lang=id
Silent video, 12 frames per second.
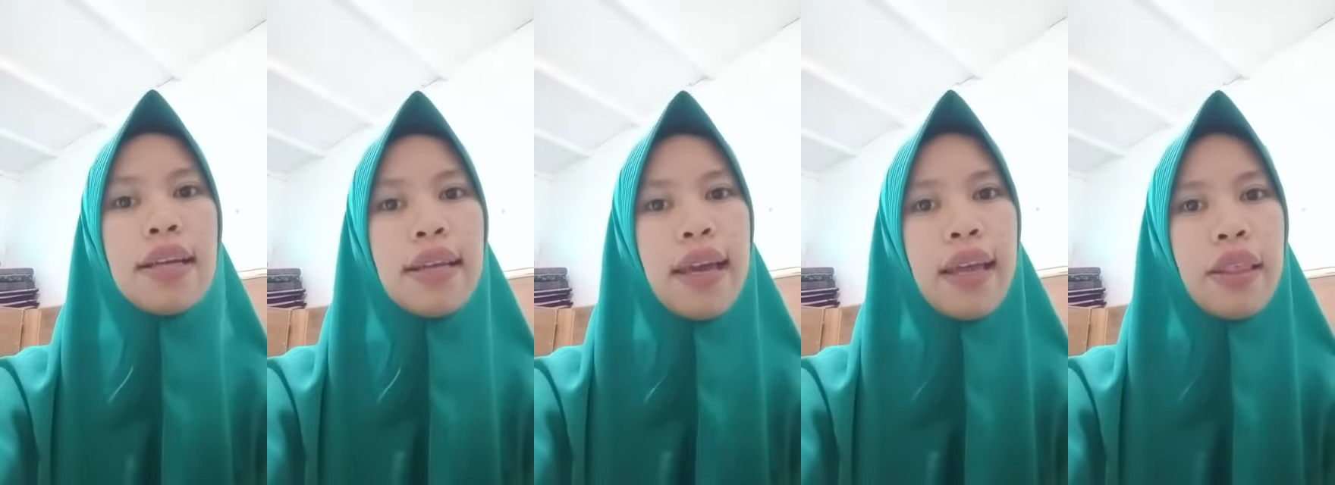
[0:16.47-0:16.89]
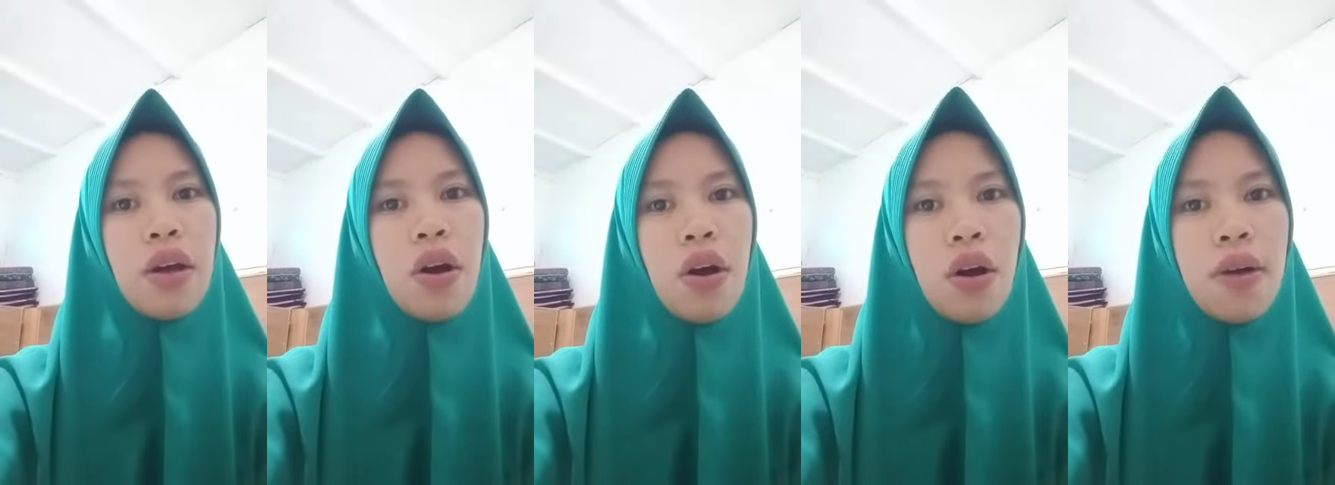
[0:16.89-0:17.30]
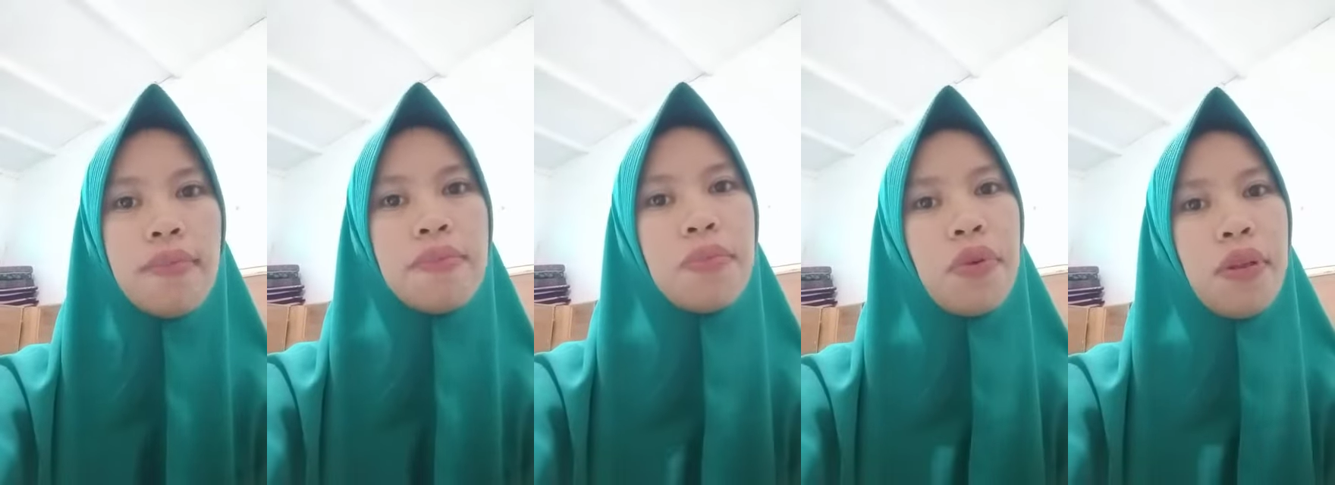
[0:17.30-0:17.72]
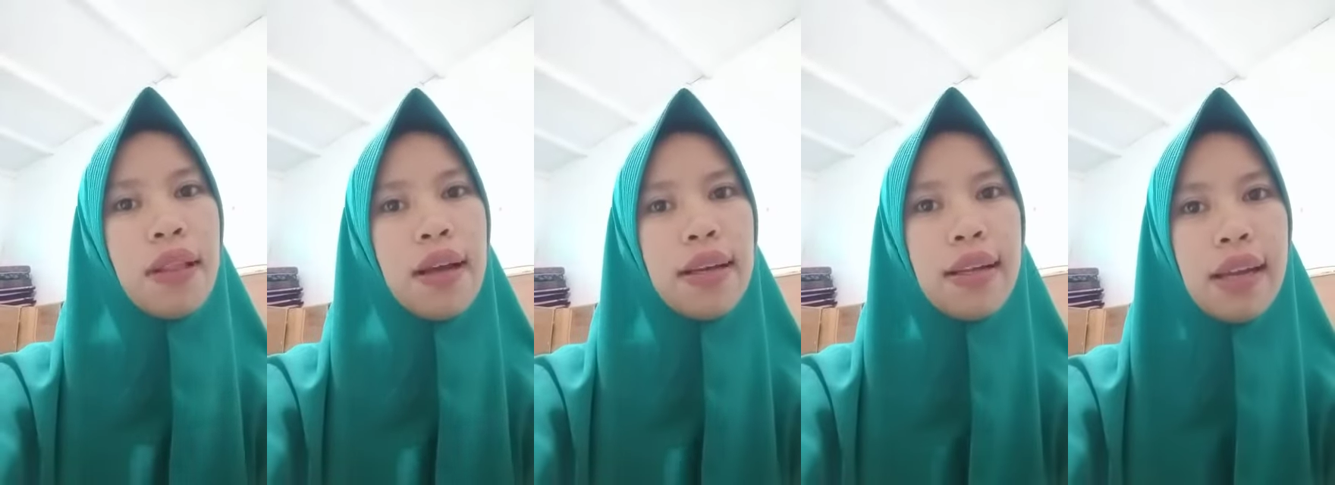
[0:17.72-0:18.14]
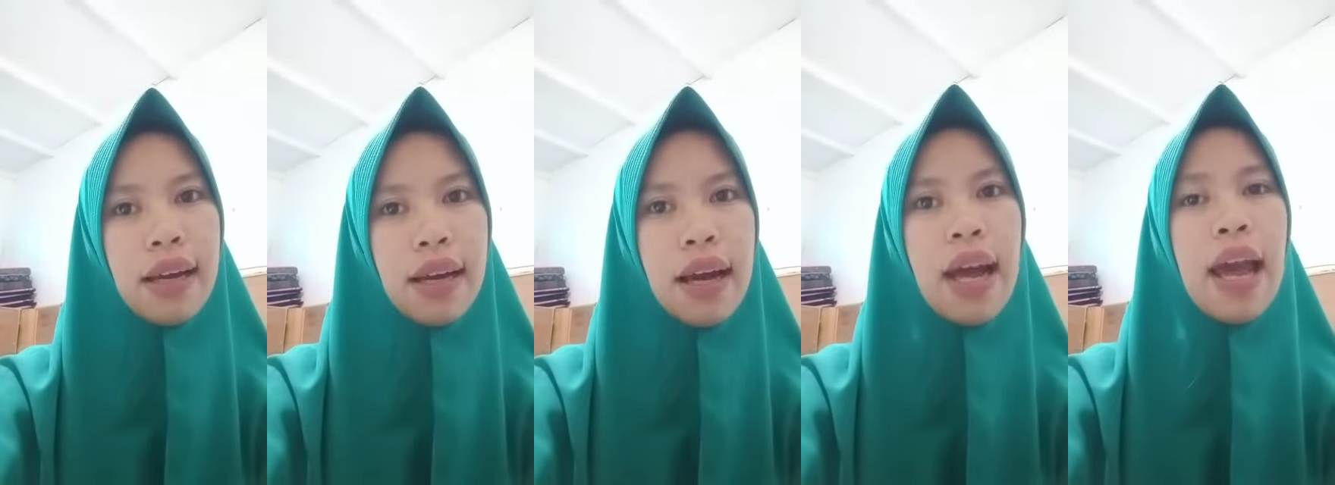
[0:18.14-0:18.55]
get home
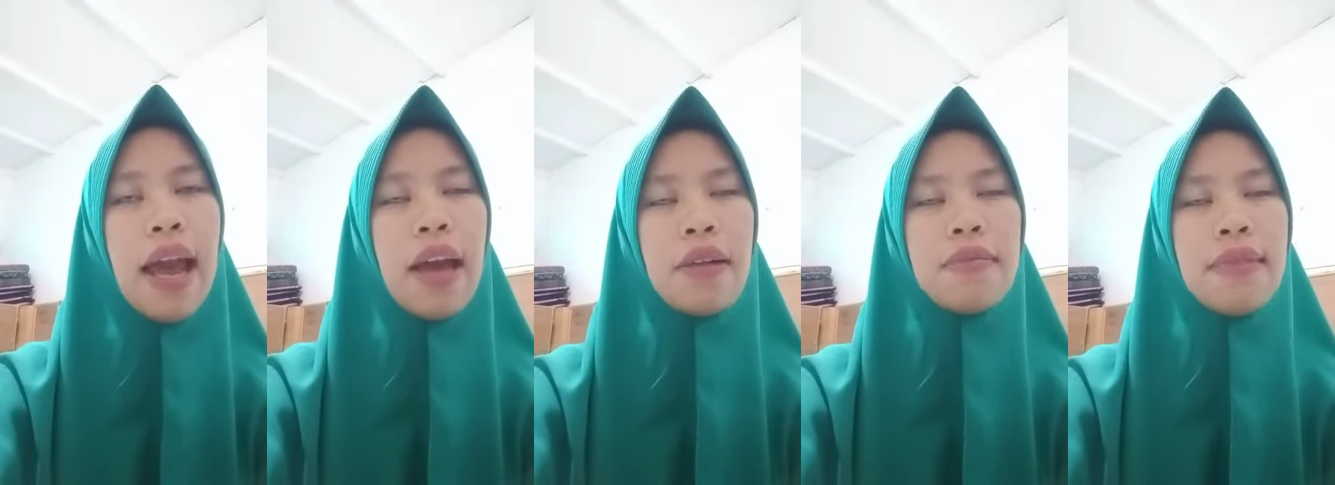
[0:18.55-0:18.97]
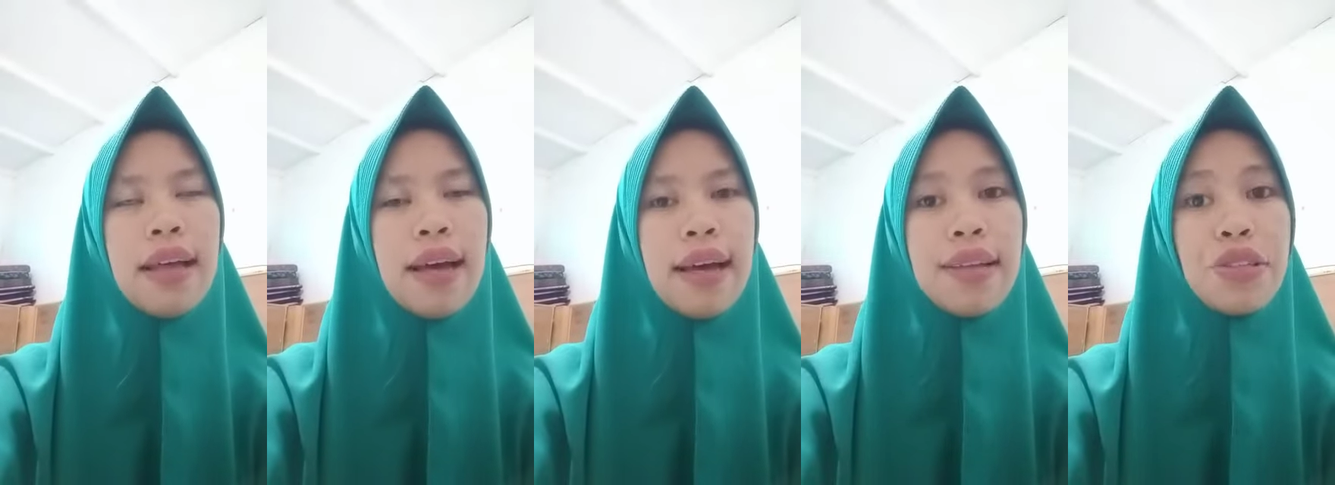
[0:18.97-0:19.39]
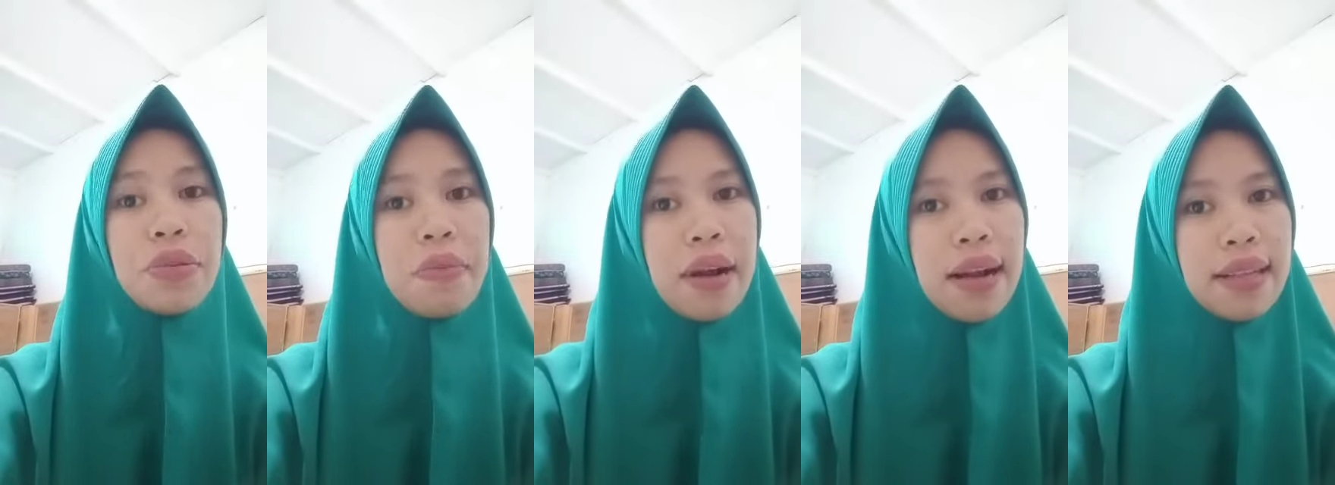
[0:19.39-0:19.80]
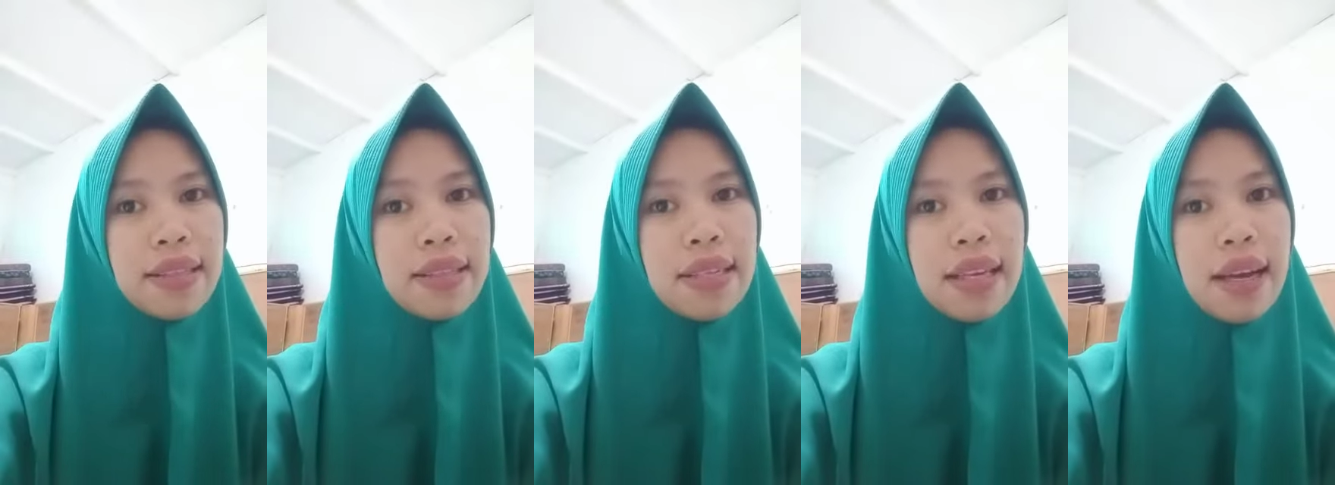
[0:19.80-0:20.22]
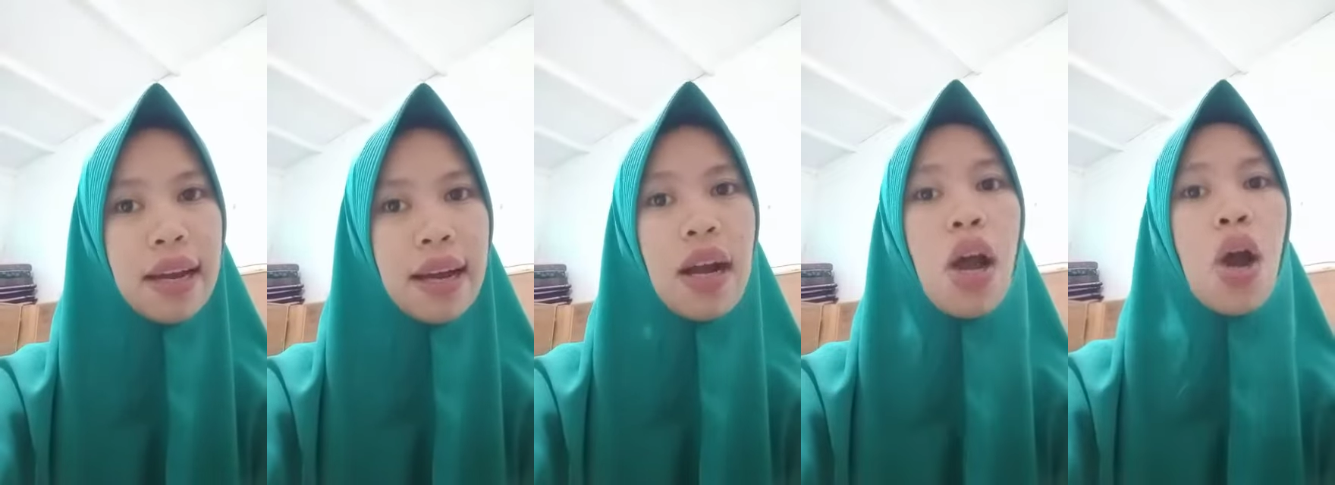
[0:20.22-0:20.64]
pulanglah, eh, have lunch makan
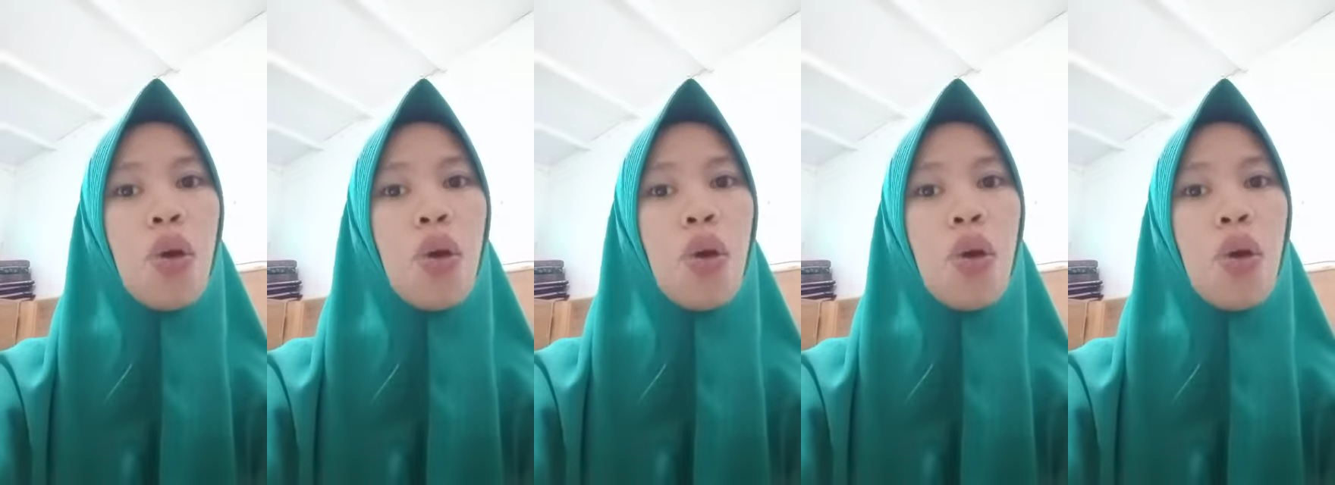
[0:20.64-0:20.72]
siang,